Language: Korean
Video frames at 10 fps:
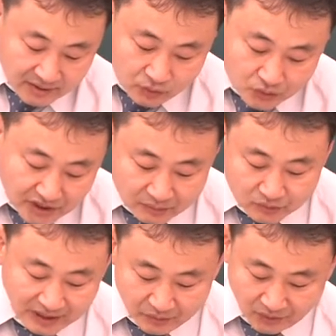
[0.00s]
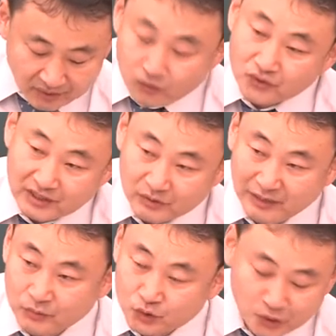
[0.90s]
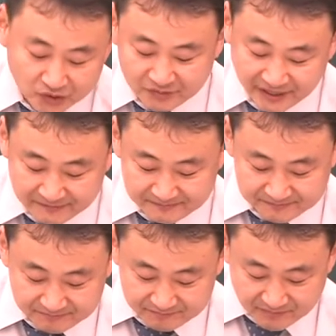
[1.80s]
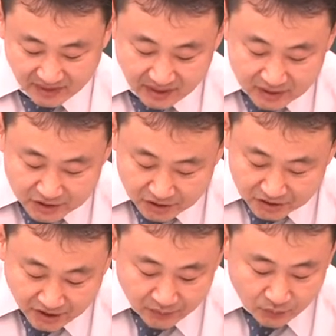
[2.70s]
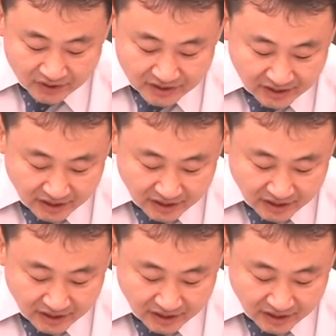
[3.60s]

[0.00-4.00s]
소유자 부담으로 소유자 부담 주었습니다. 철거 등의 원상